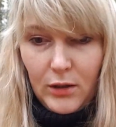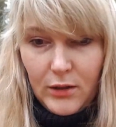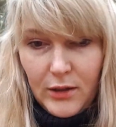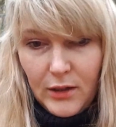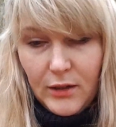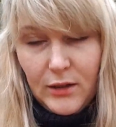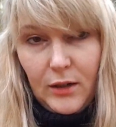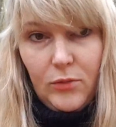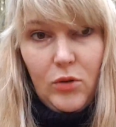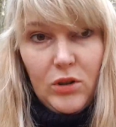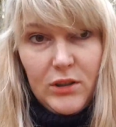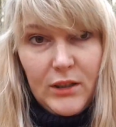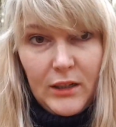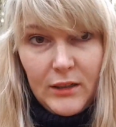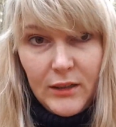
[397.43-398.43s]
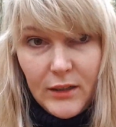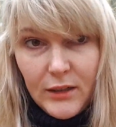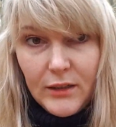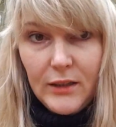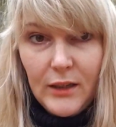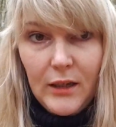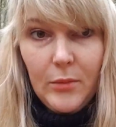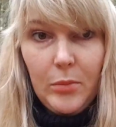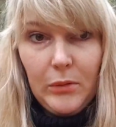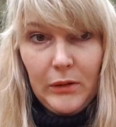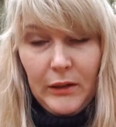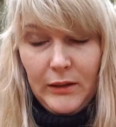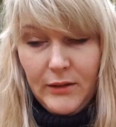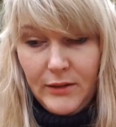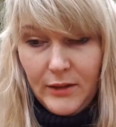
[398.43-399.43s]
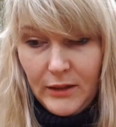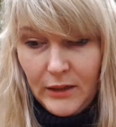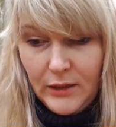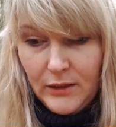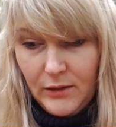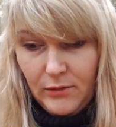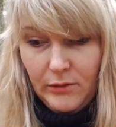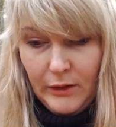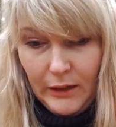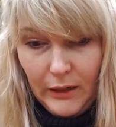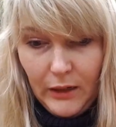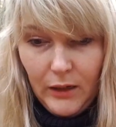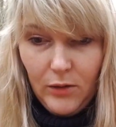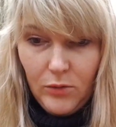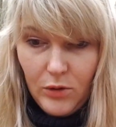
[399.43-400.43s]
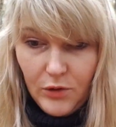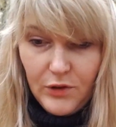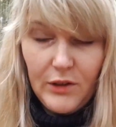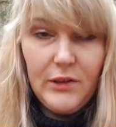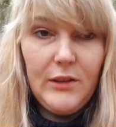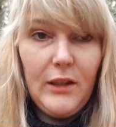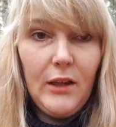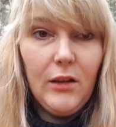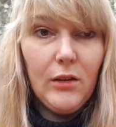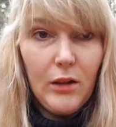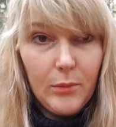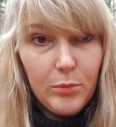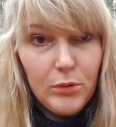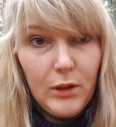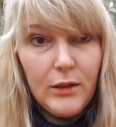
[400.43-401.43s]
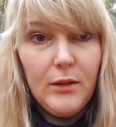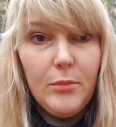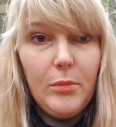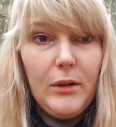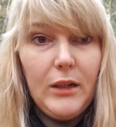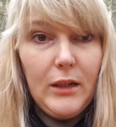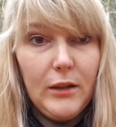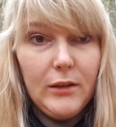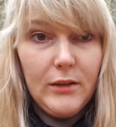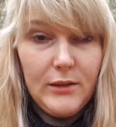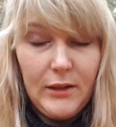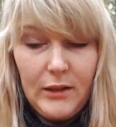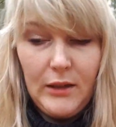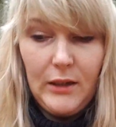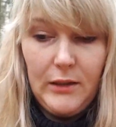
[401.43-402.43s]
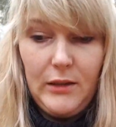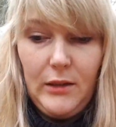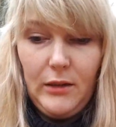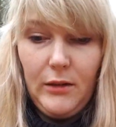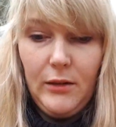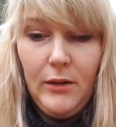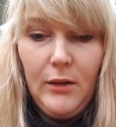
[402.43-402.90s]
тех, кого остальных не было, сирийцев, да, у них все стоял, как будто они были на занятии.